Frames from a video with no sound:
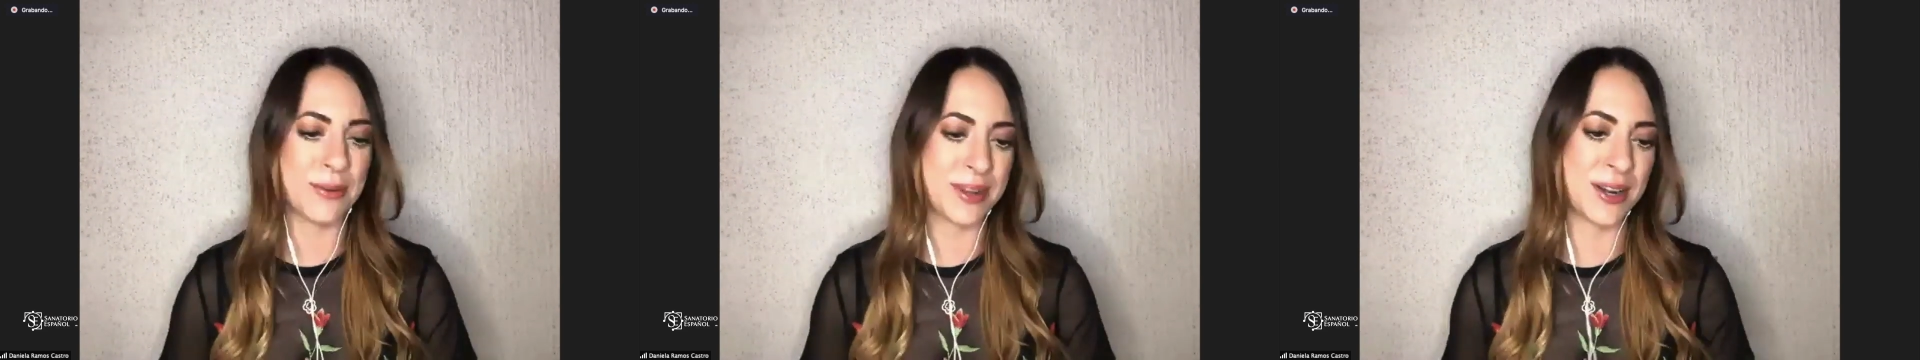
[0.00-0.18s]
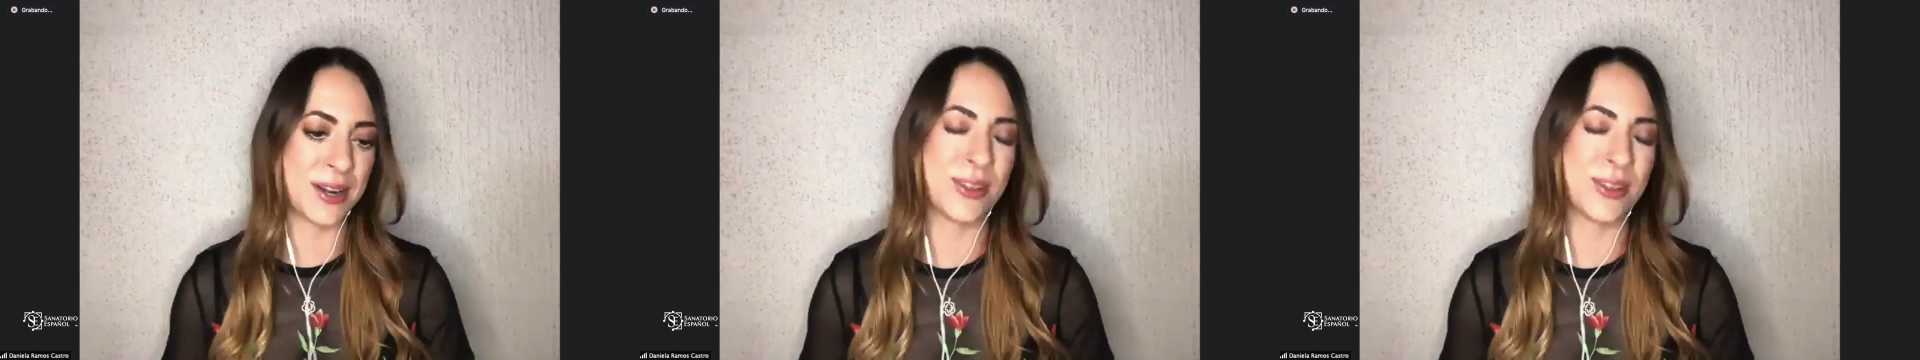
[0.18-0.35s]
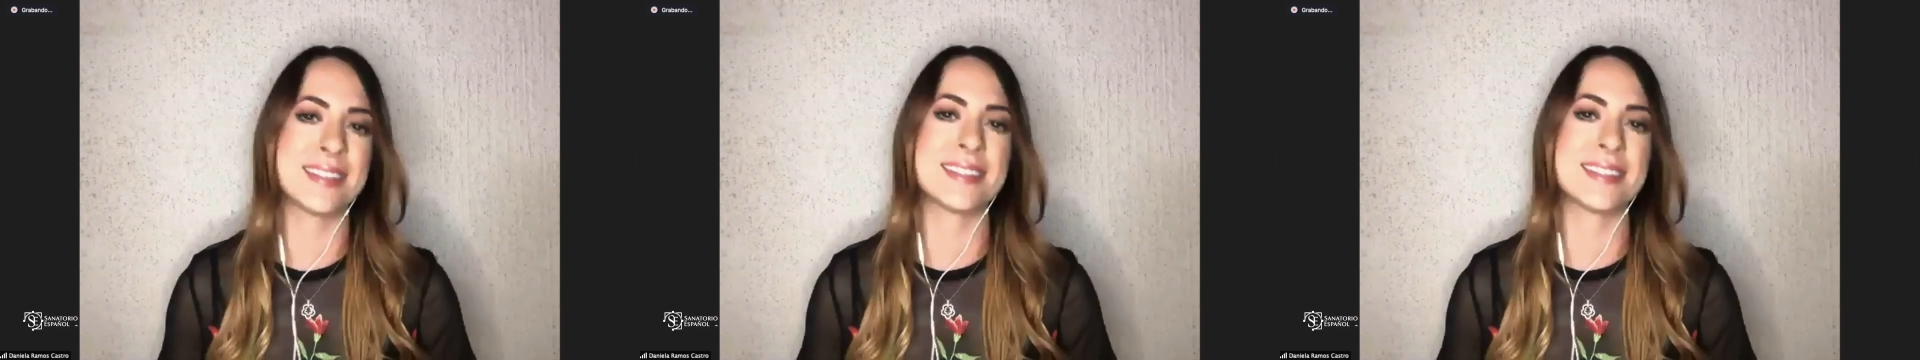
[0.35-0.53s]
bien
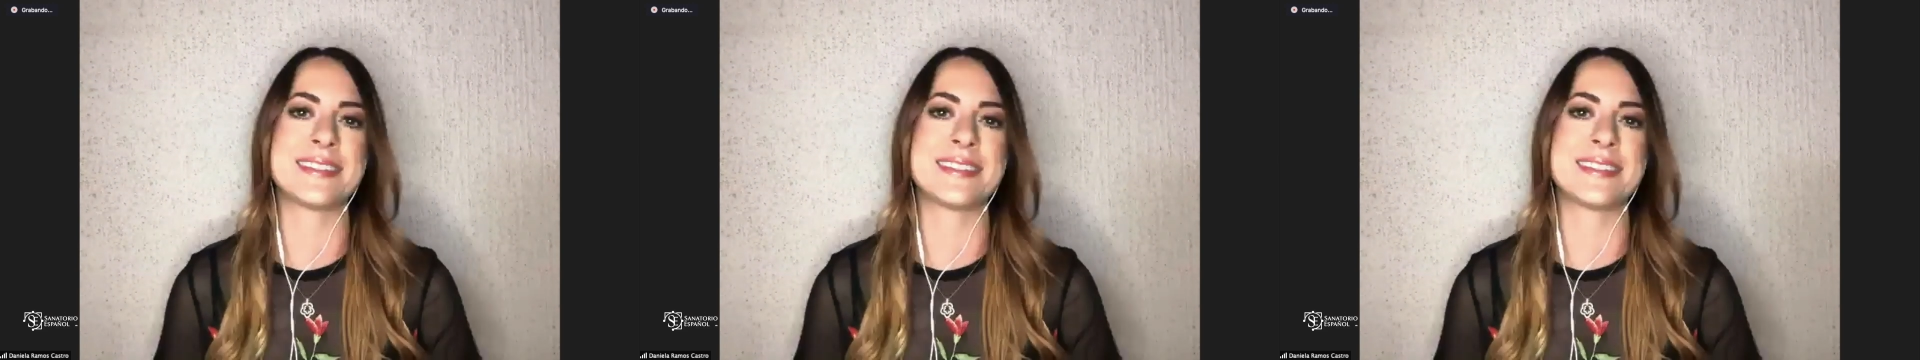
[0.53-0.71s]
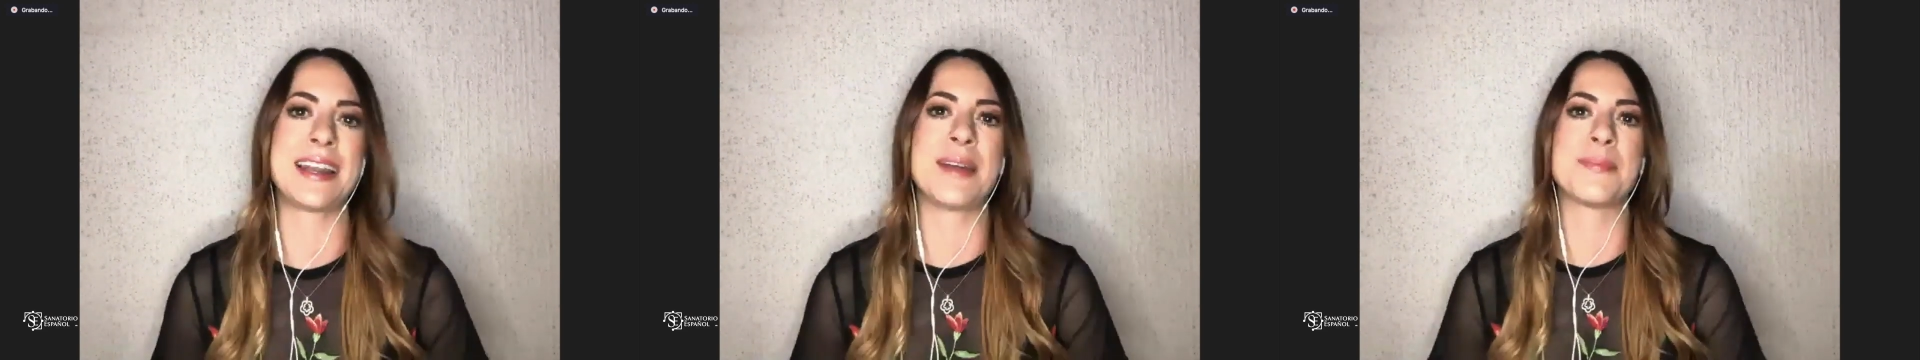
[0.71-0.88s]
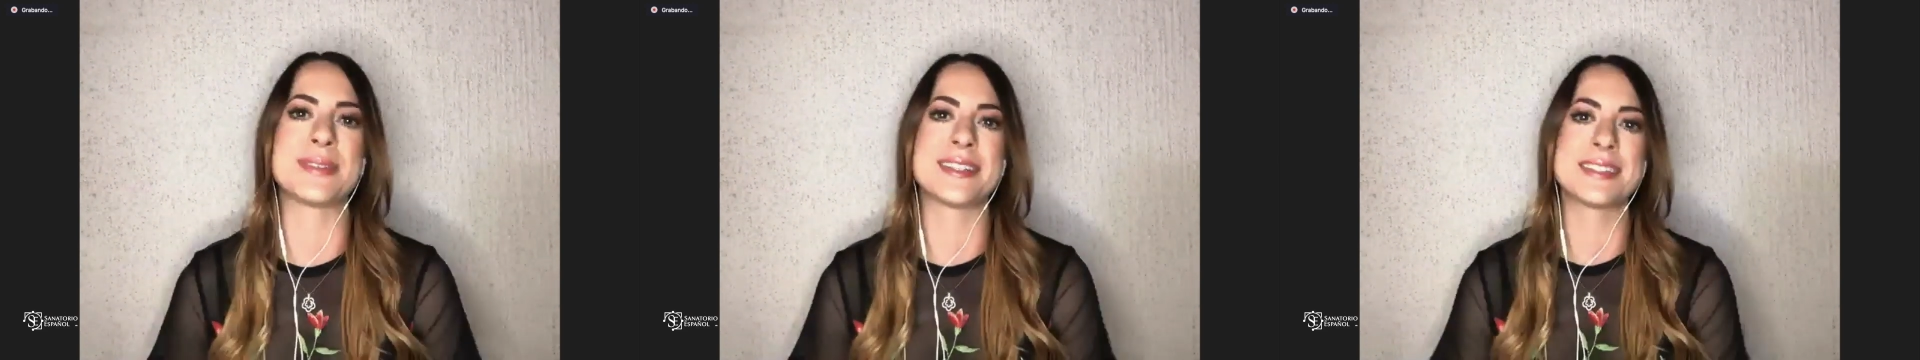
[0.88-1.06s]
lo dices,
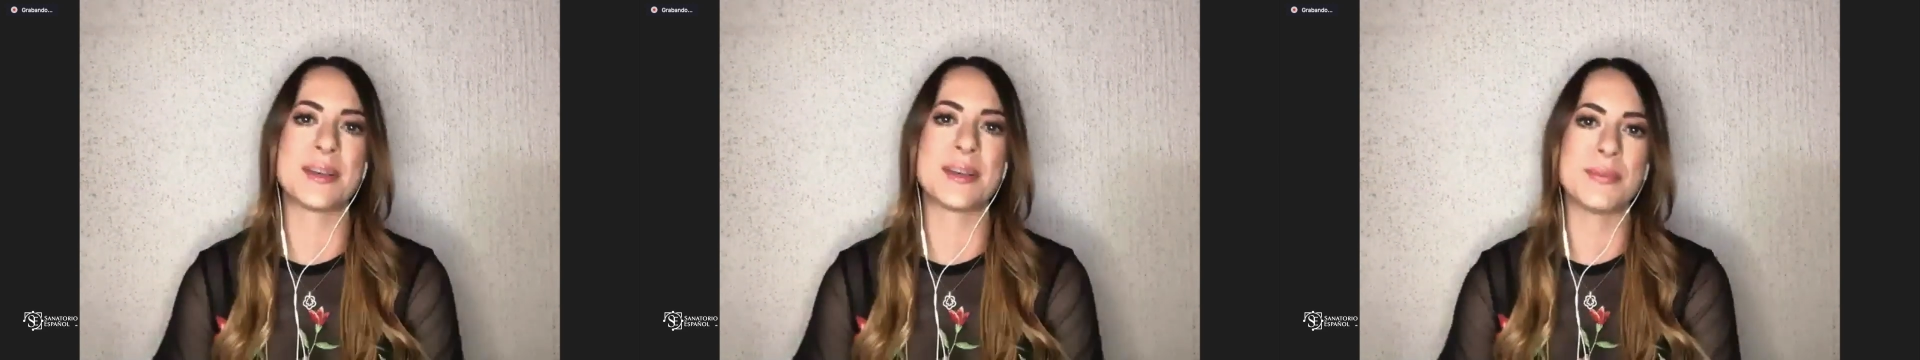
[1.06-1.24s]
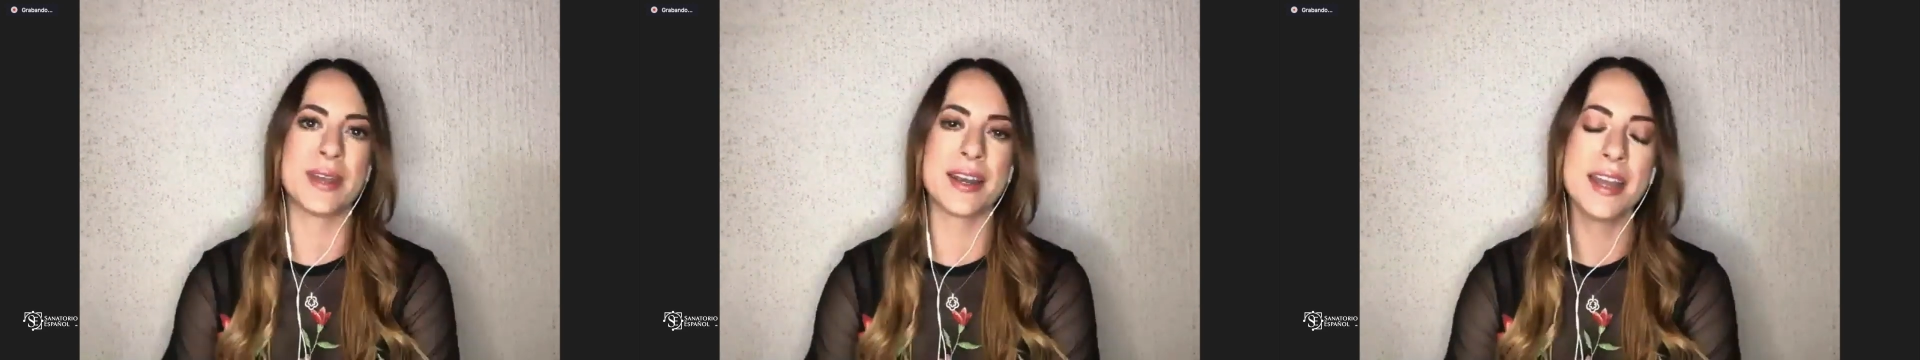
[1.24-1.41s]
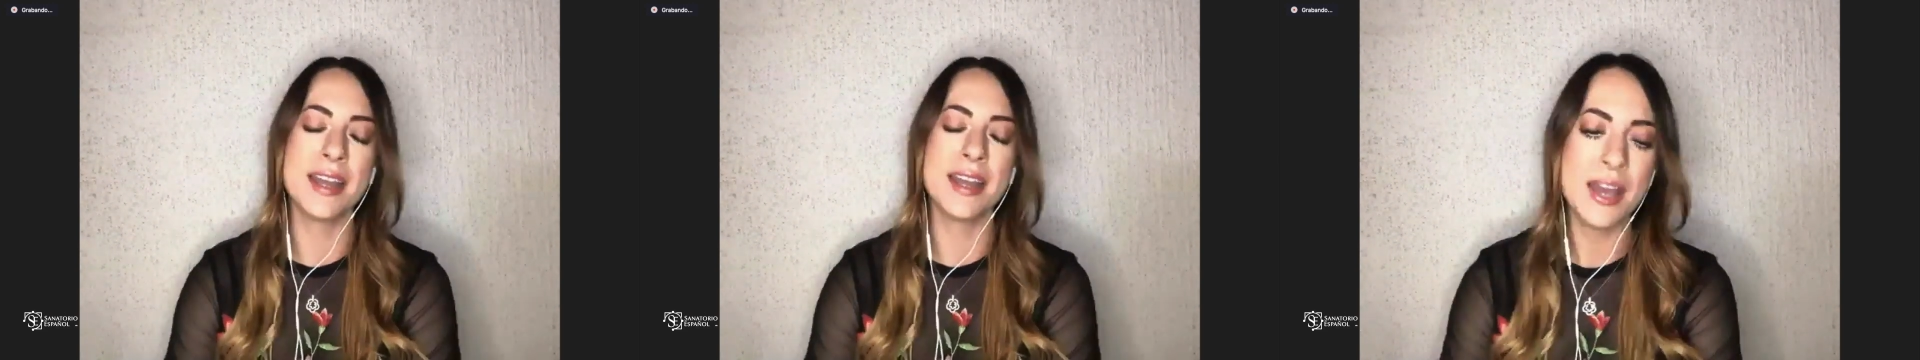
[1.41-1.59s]

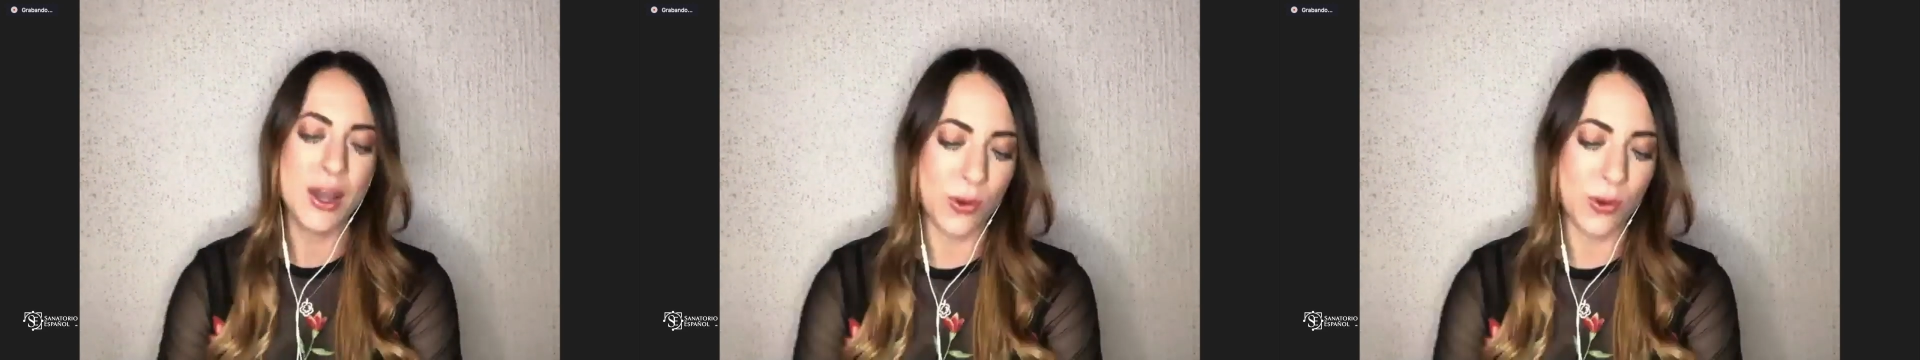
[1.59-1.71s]
también